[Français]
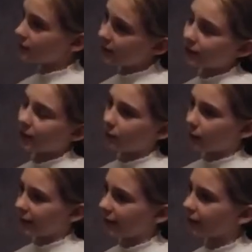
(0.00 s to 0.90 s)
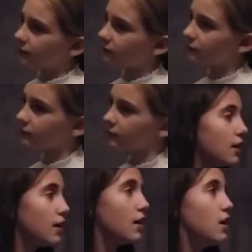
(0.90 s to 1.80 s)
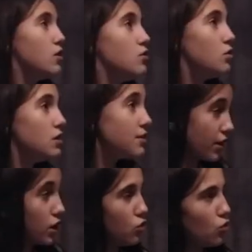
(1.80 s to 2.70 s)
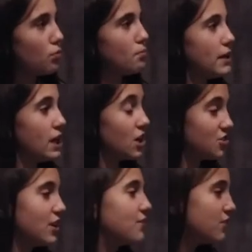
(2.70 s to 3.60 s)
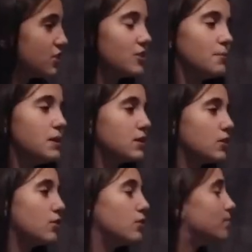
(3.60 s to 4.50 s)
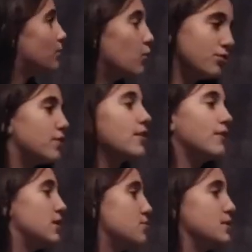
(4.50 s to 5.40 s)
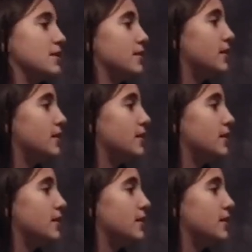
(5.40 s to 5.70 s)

livre est long à lire Le livre est long, mais à chaque fin de chapitre, on veut savoir la suite.